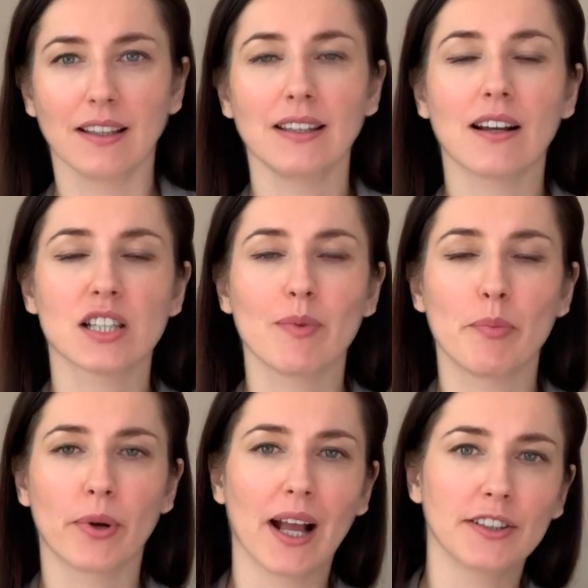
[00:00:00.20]
jak sobie
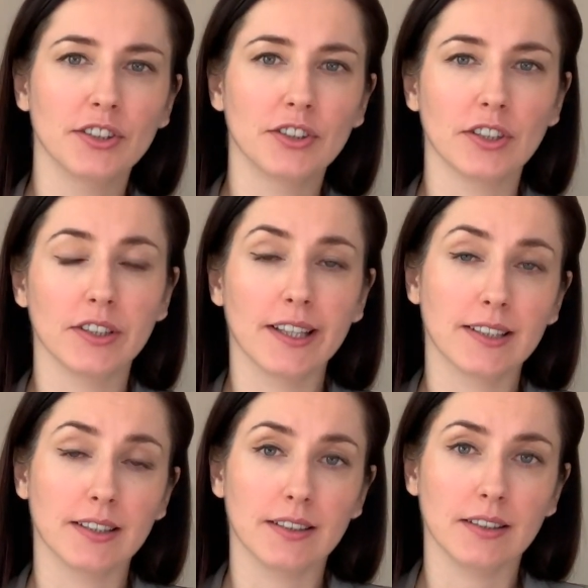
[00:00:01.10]
poradzić,
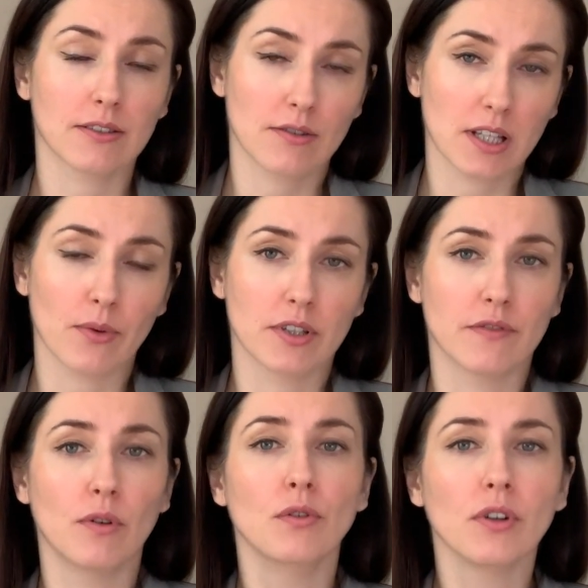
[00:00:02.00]
jeśli zostałeś
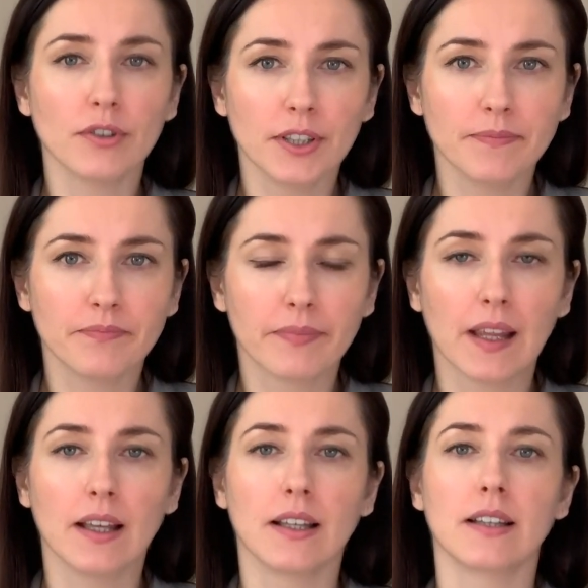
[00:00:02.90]
zwolniony,
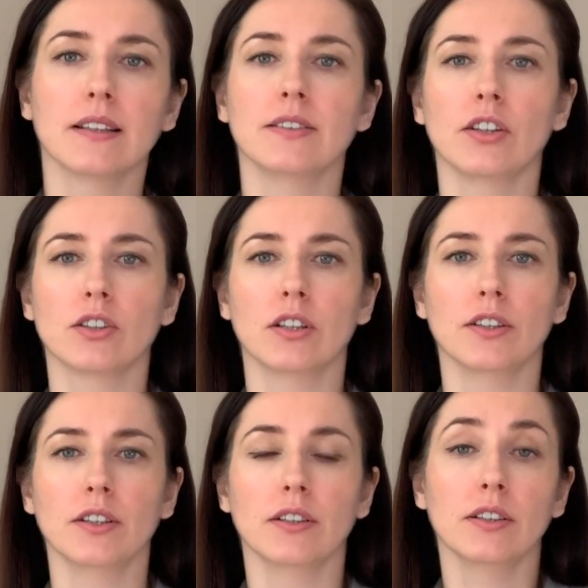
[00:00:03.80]

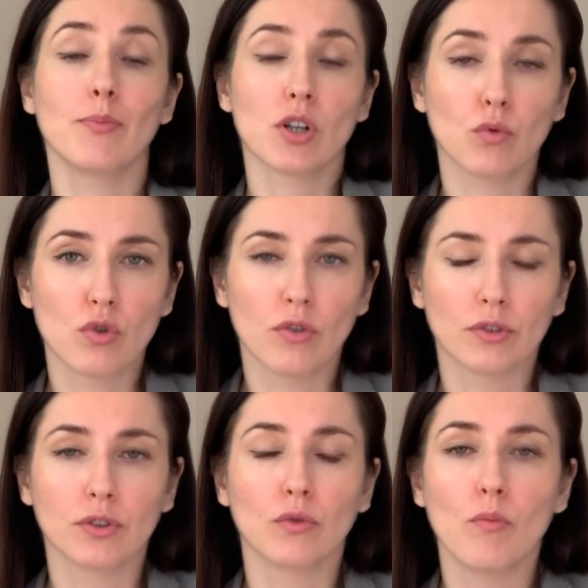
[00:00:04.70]
jeśli nie przedłużono
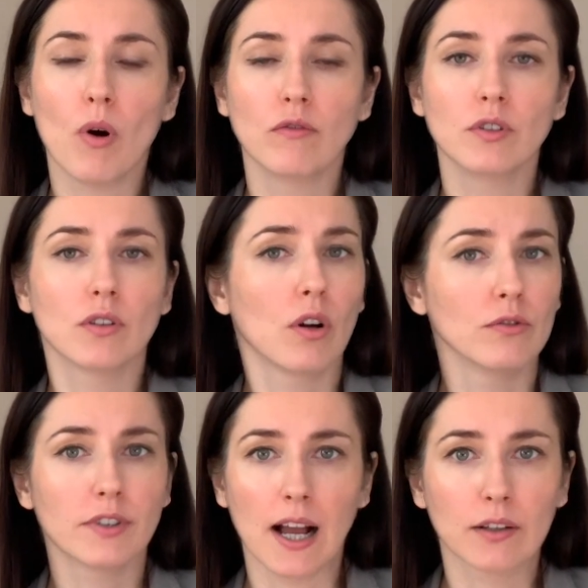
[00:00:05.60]
ci umowy,
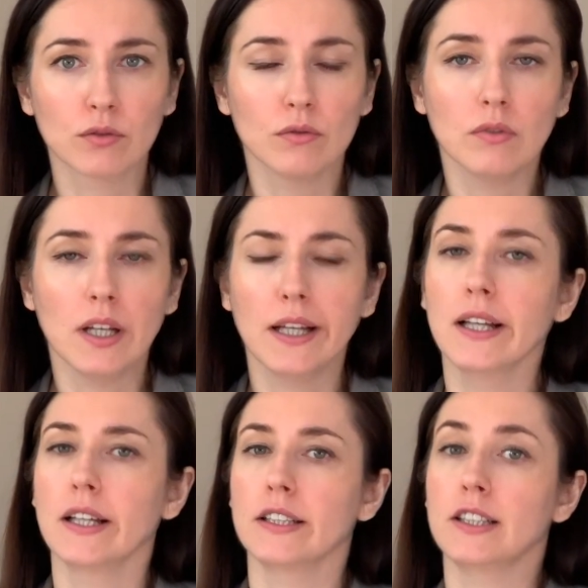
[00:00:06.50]
kontraktu,
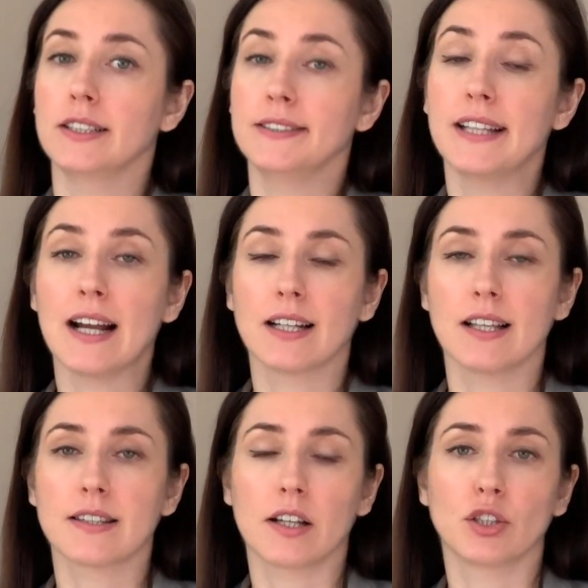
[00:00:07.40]
jeśli
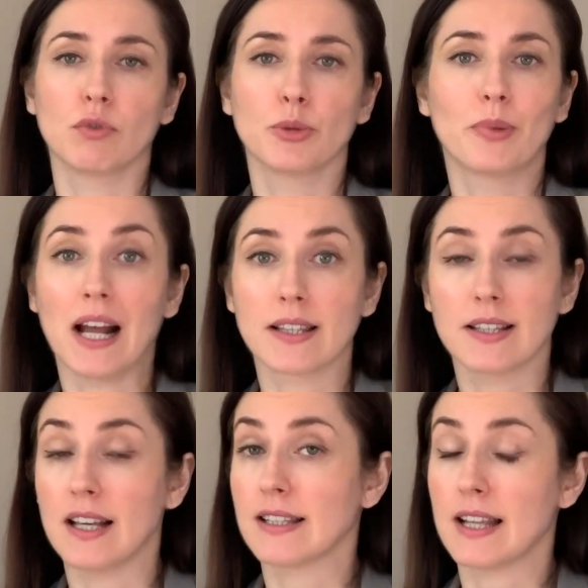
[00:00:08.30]
nagle straciłeś
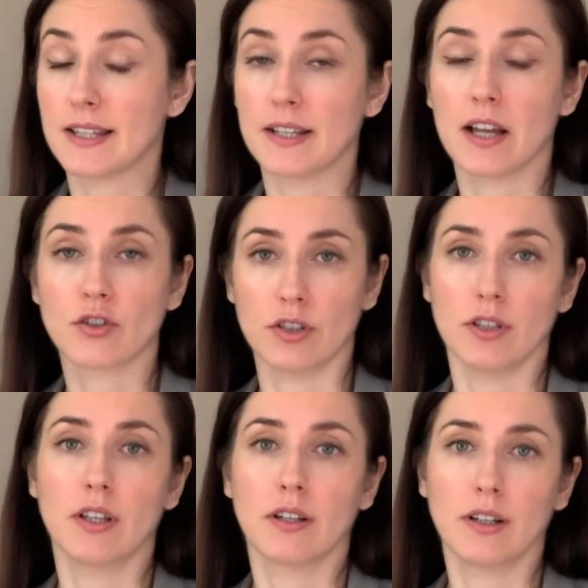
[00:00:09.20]
pracę, zlecenia czy
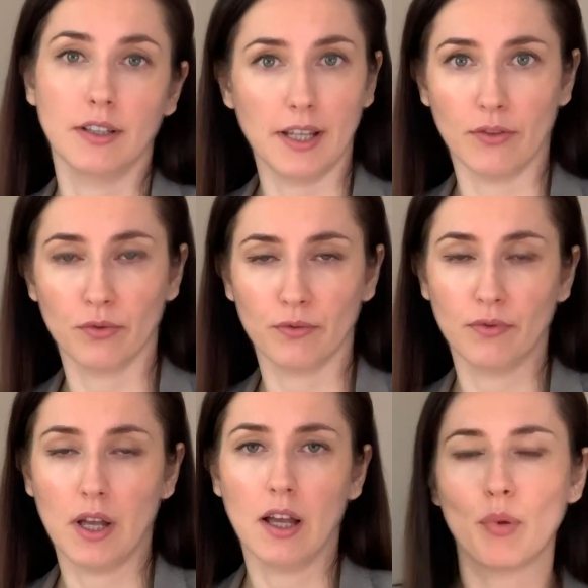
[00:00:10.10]

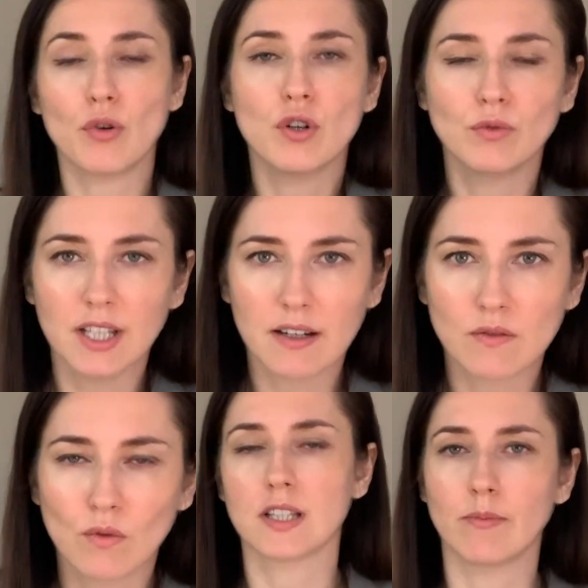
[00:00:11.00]
klientów. Po
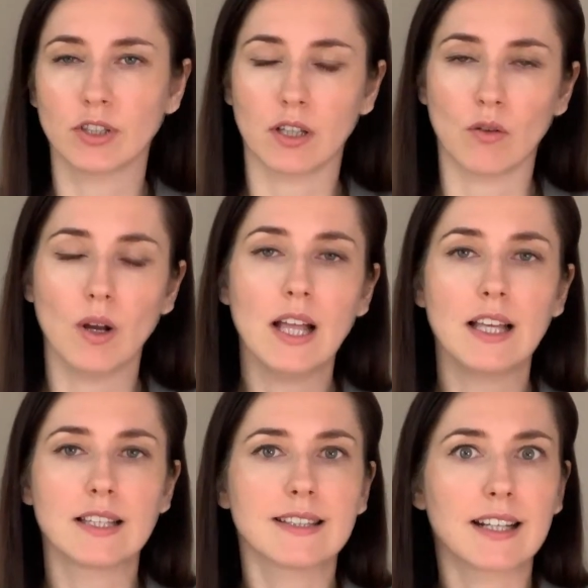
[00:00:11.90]
żołniersku dam Ci taką
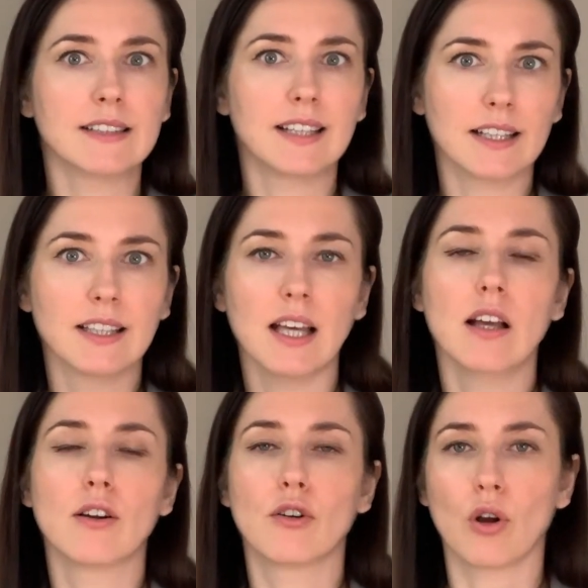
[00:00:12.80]
strategię
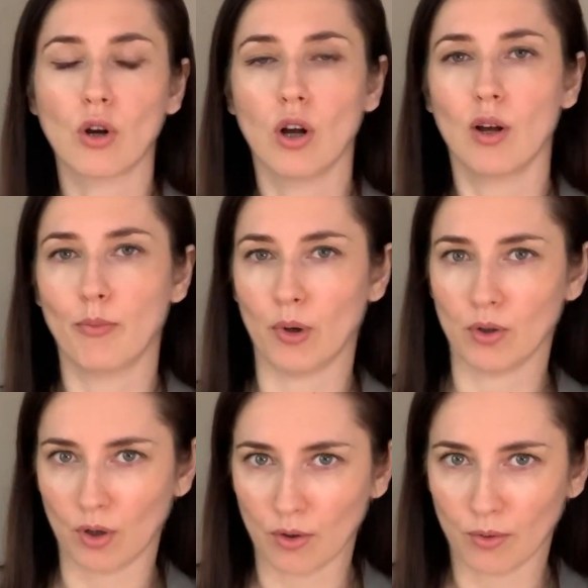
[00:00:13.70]
krok po
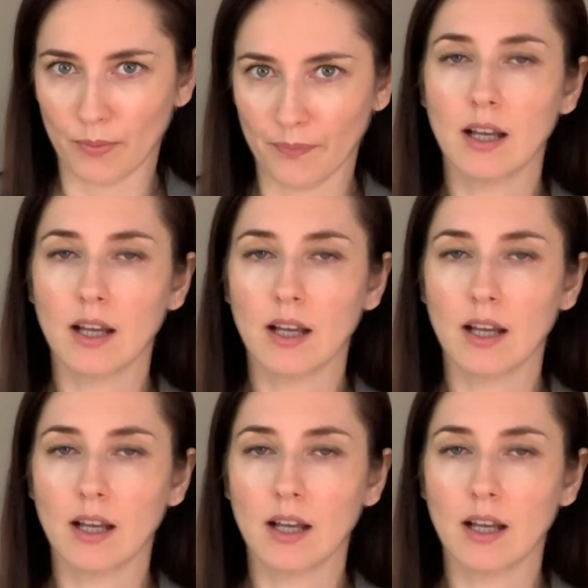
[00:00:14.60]
kroku.